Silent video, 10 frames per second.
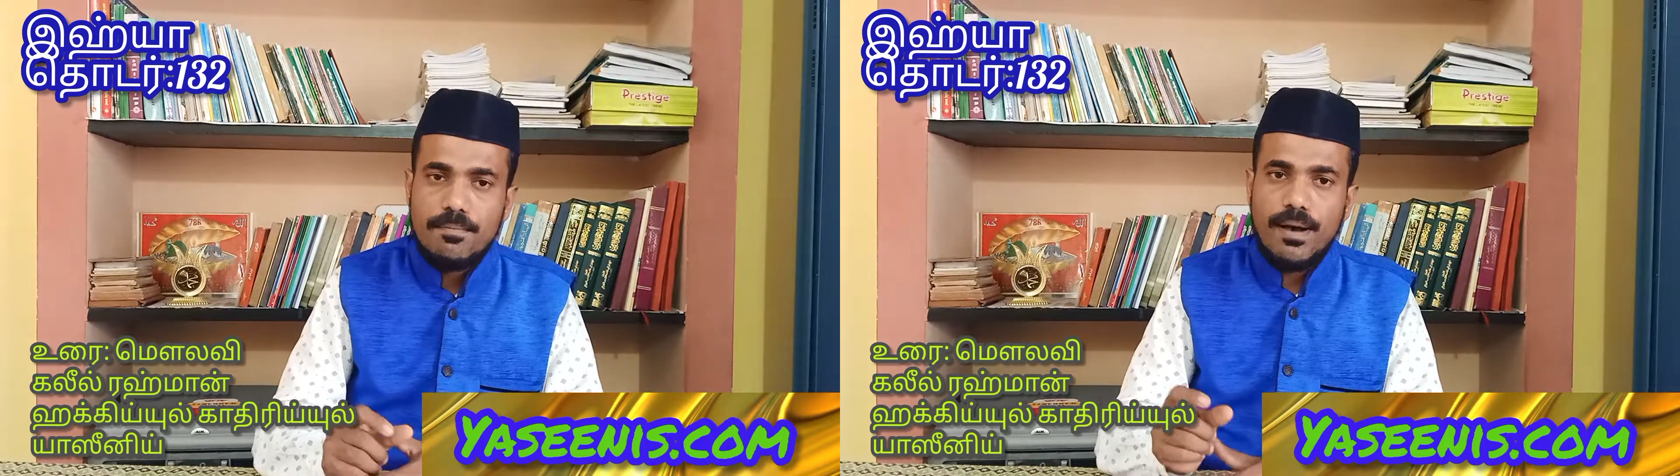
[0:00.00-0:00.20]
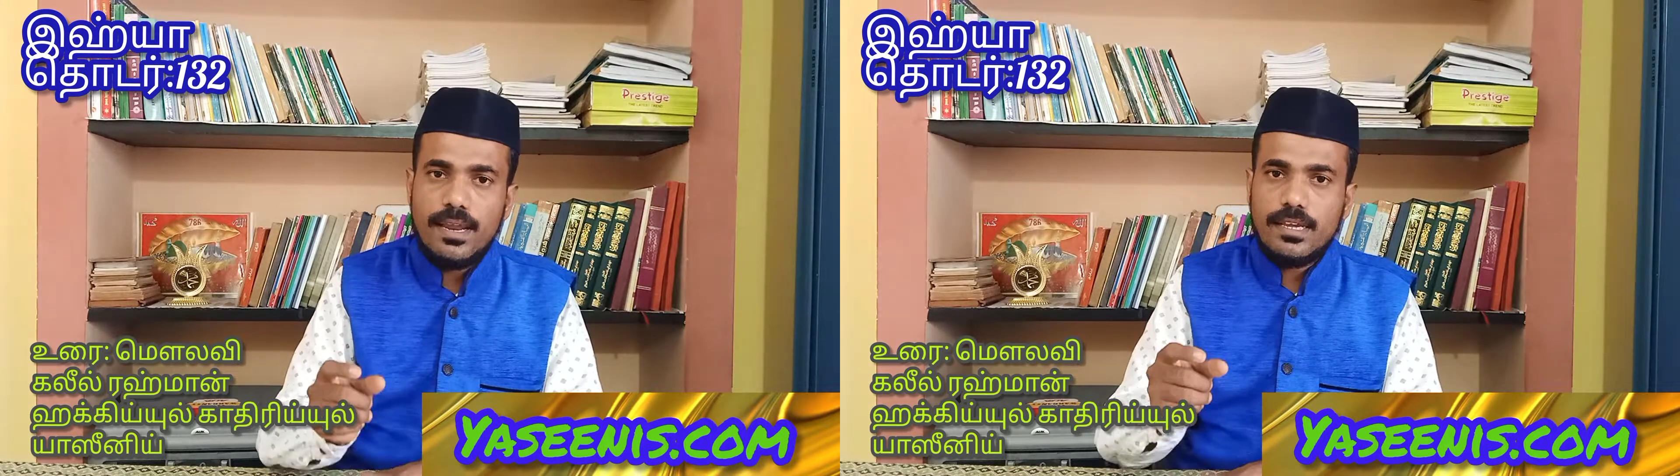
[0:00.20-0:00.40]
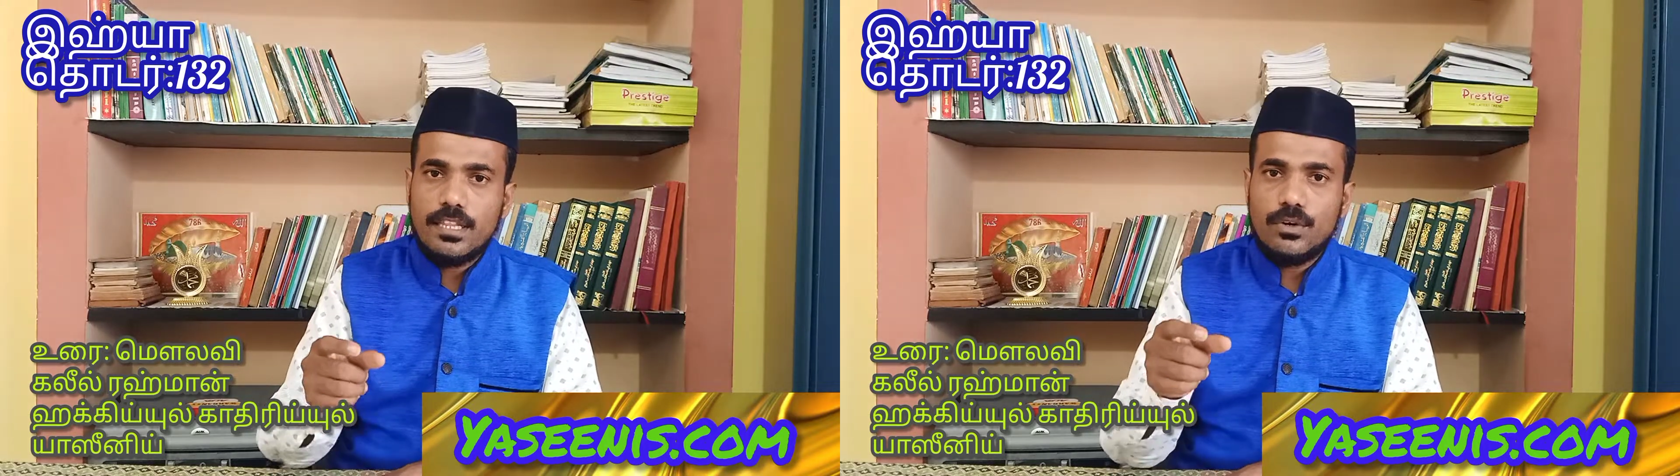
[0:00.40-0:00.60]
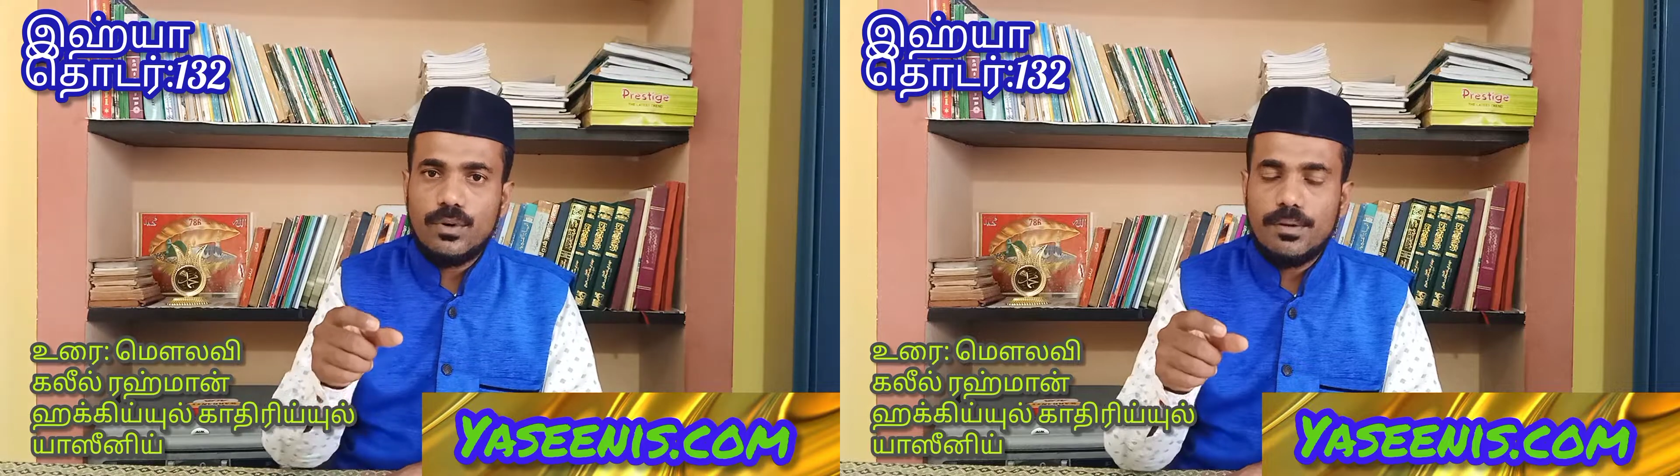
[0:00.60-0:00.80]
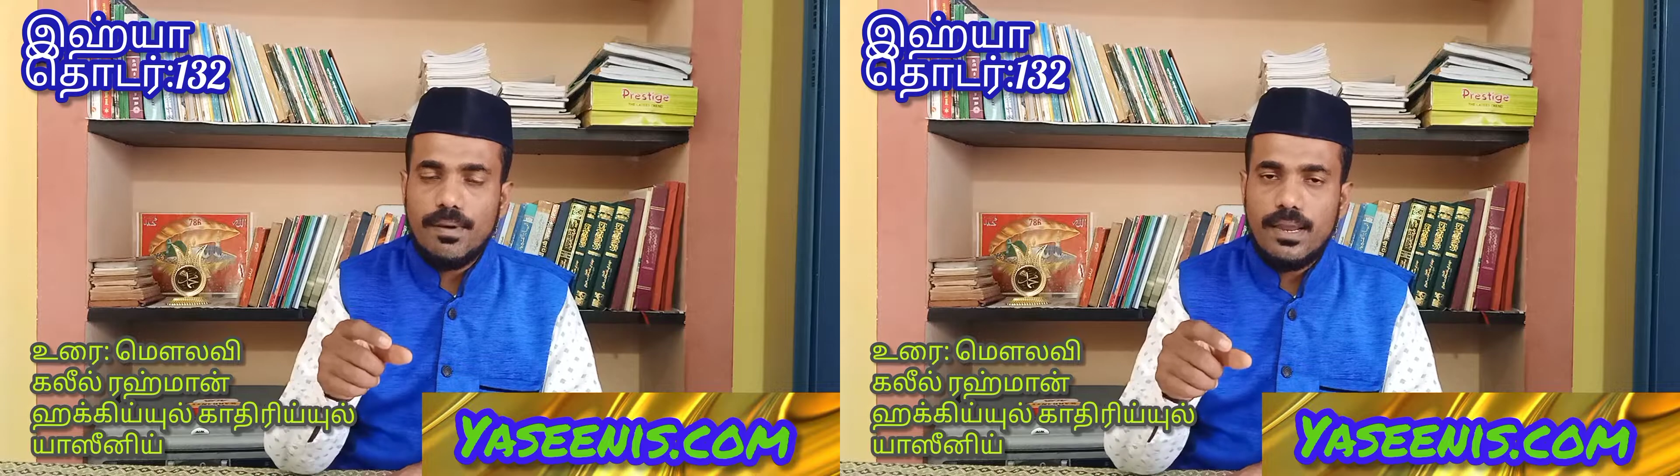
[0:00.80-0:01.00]

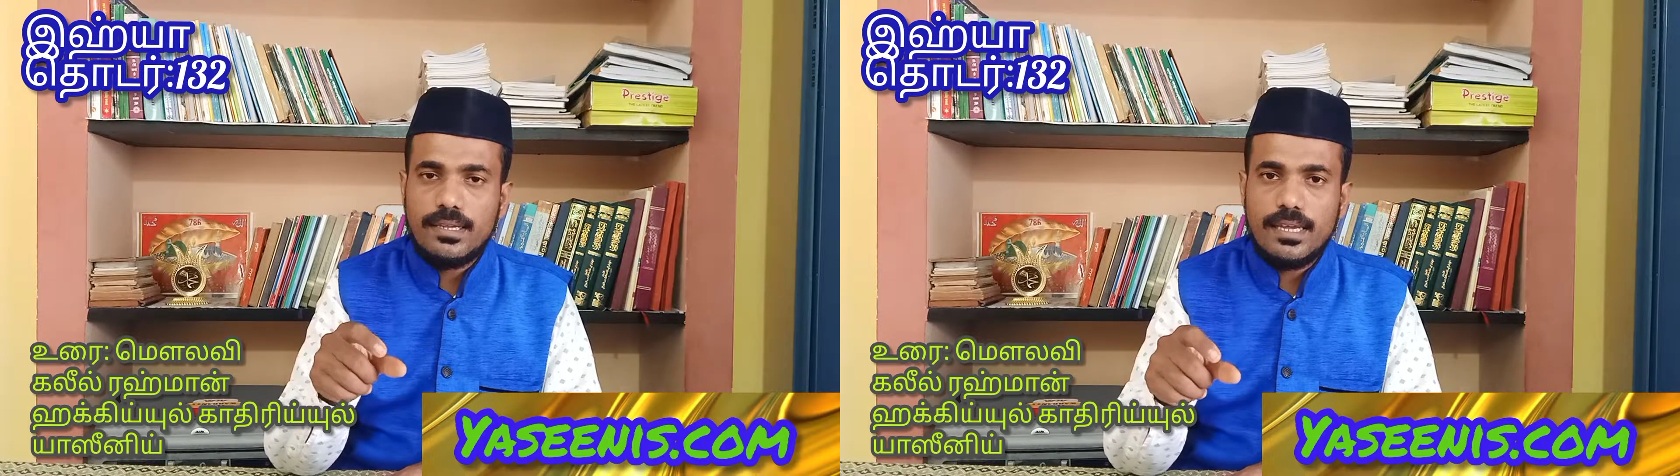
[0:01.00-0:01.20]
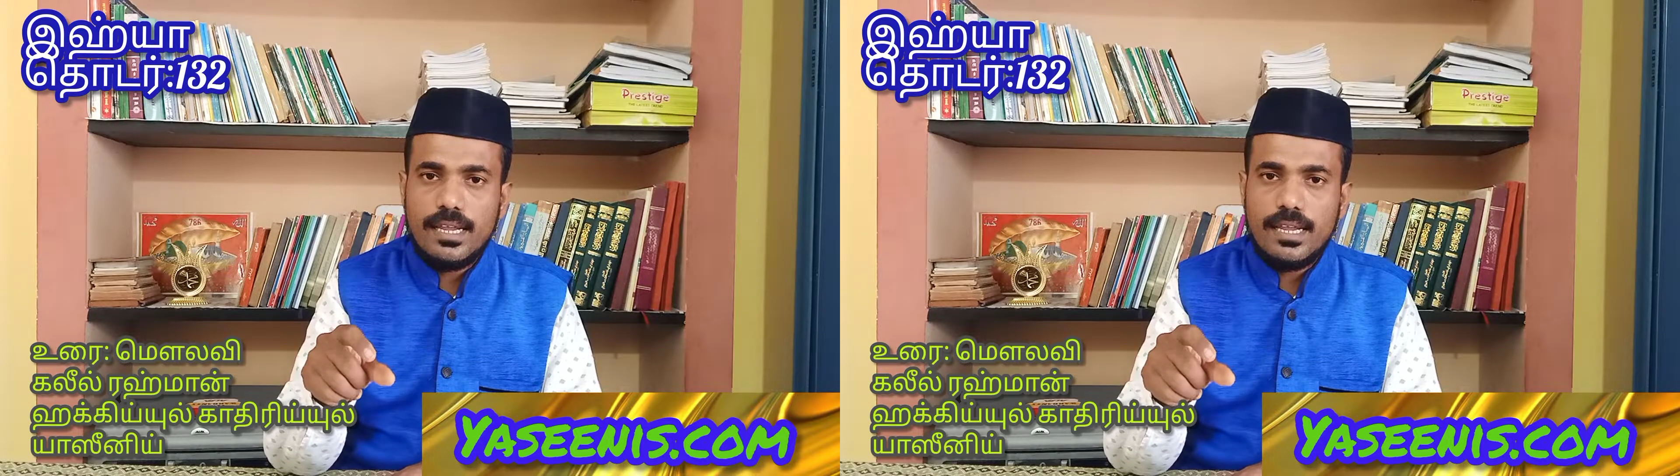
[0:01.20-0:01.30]
மார்க்கத்தினுடைய மார்க்க